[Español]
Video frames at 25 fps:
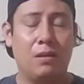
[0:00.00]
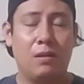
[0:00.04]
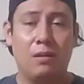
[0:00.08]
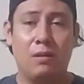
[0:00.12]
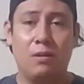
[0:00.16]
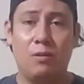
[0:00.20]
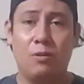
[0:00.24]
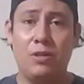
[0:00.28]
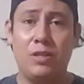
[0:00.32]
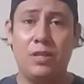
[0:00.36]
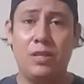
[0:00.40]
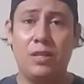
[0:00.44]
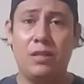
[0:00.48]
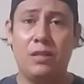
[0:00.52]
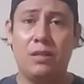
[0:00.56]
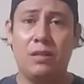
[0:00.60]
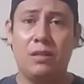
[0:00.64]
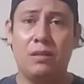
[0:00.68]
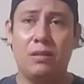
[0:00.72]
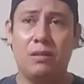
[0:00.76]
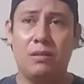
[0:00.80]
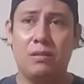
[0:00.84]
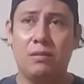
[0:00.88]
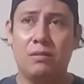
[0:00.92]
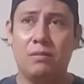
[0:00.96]

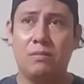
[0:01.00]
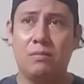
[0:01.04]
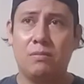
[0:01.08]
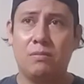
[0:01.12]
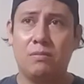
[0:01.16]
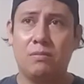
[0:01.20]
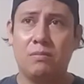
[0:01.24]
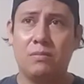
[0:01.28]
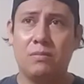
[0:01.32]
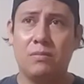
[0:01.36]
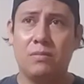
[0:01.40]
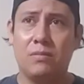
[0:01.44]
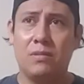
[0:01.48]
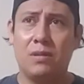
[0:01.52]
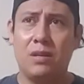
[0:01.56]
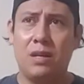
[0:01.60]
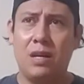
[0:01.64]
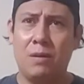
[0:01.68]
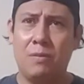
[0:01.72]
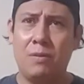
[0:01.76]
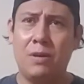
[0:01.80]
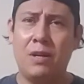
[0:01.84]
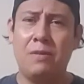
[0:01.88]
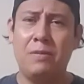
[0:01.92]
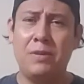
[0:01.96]
oye,
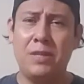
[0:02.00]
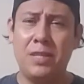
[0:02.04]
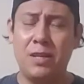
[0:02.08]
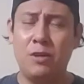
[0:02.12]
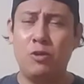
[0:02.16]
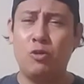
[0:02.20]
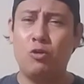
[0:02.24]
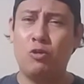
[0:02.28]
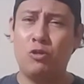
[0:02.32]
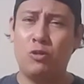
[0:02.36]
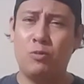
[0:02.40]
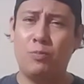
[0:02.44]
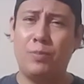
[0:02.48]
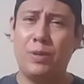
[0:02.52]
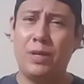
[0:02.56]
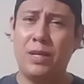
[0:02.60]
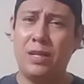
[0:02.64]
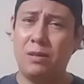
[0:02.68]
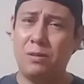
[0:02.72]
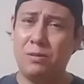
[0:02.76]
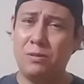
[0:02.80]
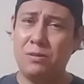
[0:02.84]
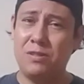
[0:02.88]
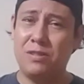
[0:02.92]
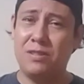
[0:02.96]
¿habrá vida en otros
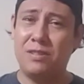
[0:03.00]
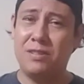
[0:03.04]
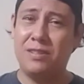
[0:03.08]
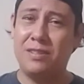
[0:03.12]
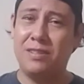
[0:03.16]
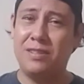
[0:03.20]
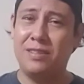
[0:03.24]
perros?